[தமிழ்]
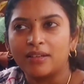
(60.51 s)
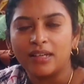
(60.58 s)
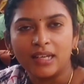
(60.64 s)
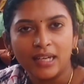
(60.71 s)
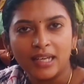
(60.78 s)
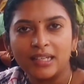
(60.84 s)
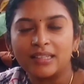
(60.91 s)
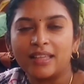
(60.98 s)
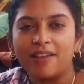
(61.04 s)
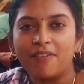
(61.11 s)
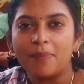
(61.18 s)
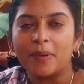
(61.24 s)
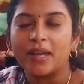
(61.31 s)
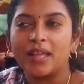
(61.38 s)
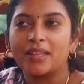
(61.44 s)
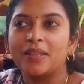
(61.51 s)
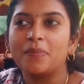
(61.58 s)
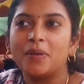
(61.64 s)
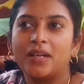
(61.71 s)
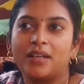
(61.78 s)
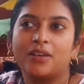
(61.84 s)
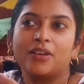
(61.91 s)
ரிங் லைட் தேவைப்படாது
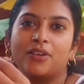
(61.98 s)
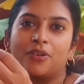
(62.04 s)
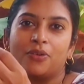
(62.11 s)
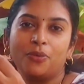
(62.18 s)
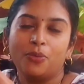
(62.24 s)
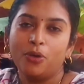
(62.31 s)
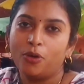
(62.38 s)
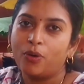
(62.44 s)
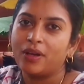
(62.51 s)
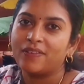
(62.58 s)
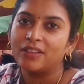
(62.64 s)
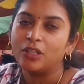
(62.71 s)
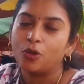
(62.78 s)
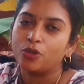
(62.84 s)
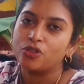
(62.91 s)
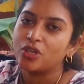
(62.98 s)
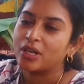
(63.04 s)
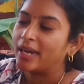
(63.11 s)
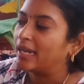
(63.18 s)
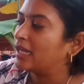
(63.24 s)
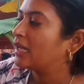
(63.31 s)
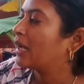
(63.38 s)
பட் உள்ளுக்குள்ளே வந்து
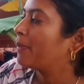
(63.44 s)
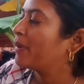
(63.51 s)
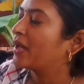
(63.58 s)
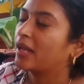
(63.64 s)
கொஞ்சம் லைட்டிங் கம்மியாக